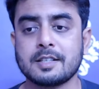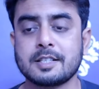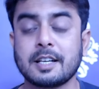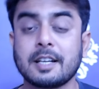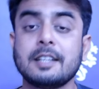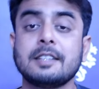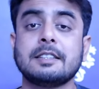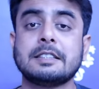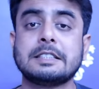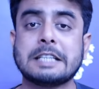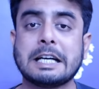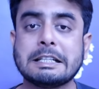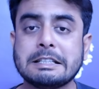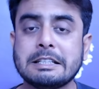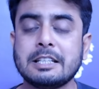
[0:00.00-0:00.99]
সেখানে যাতে
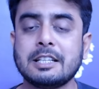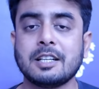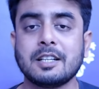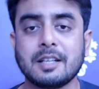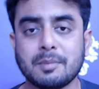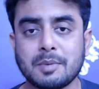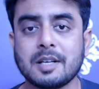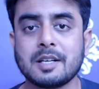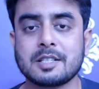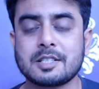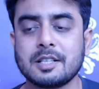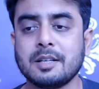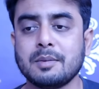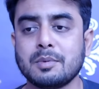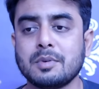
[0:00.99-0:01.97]
শান্তিটা নেমে
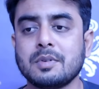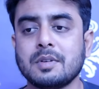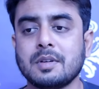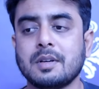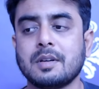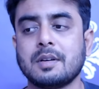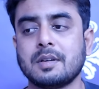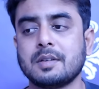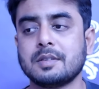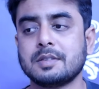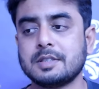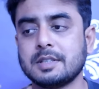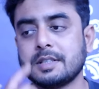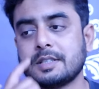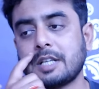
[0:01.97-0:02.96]
আসে এবং
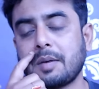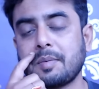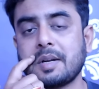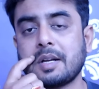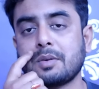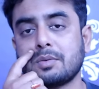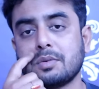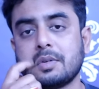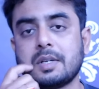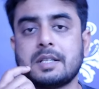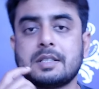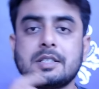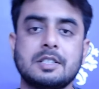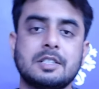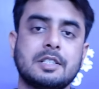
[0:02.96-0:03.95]
যে ঝামেলাগুলো
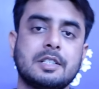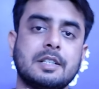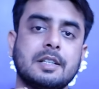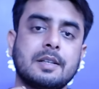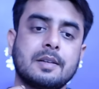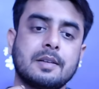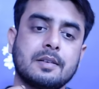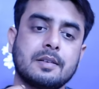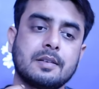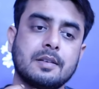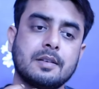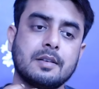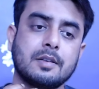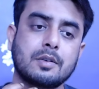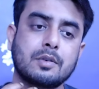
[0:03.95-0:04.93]
আছে সেটা
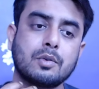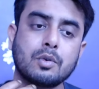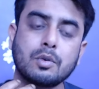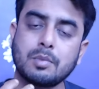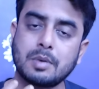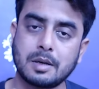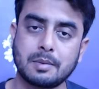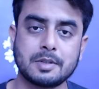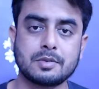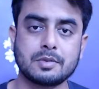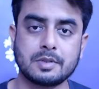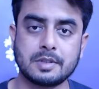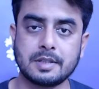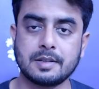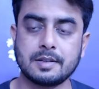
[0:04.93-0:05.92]
কোনোভাবে
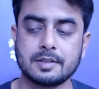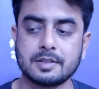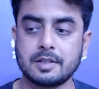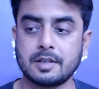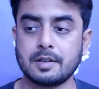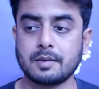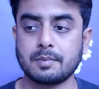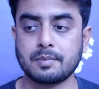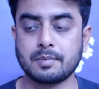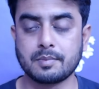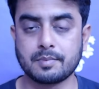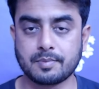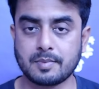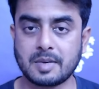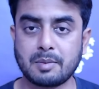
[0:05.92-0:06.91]
যদি
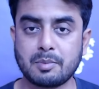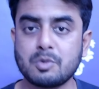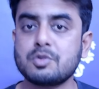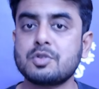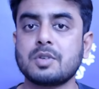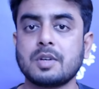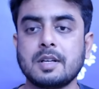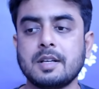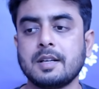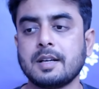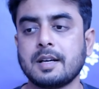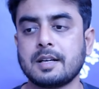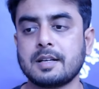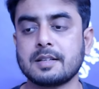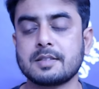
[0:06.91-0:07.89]
মানে মিউচুয়ালি
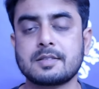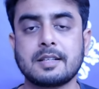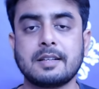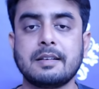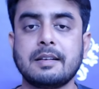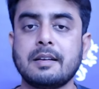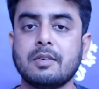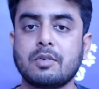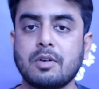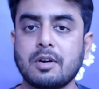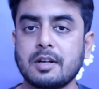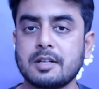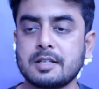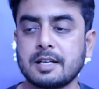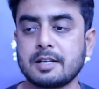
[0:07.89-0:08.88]
আন্ডারস্ট্যান্ডিং
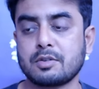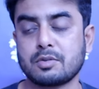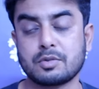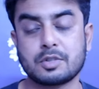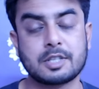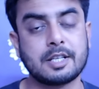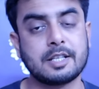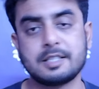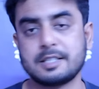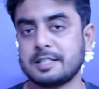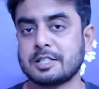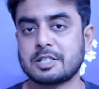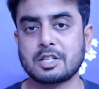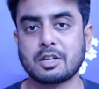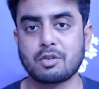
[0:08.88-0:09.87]
করা যায় তো সেই
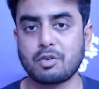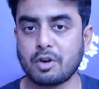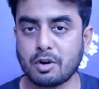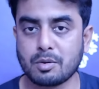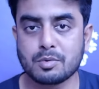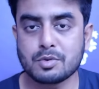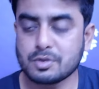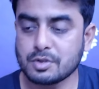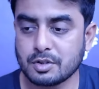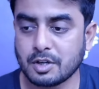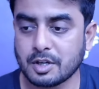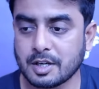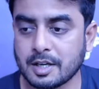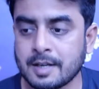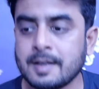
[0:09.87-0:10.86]
জিনিসটা করা অবশ্যই
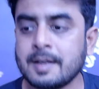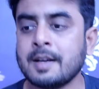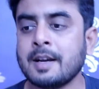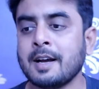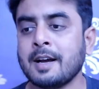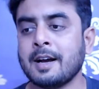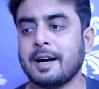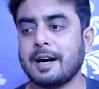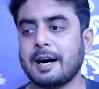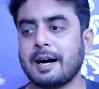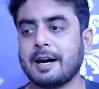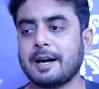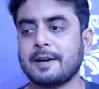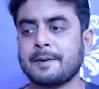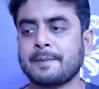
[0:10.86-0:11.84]
দরকার
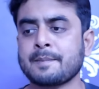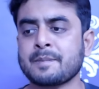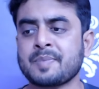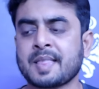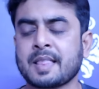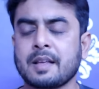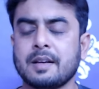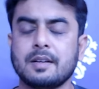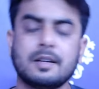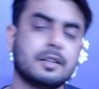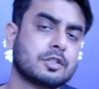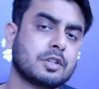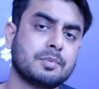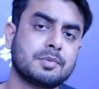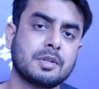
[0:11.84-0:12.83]
আর
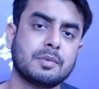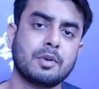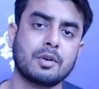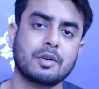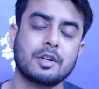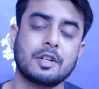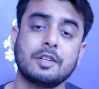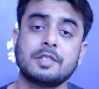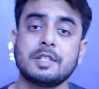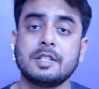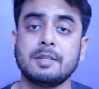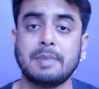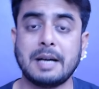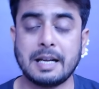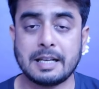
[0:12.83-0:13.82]
সবচেয়ে বড় কথা হচ্ছে
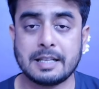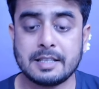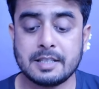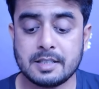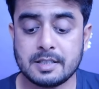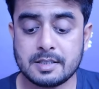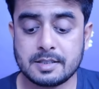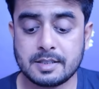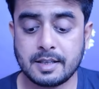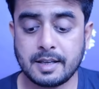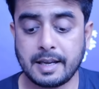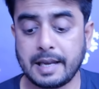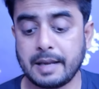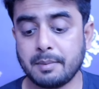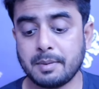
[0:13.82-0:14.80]
যে বাংলাদেশ যে
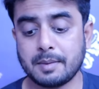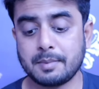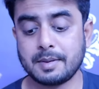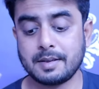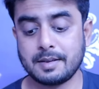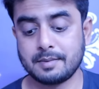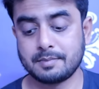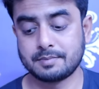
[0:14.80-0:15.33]
এইভাবে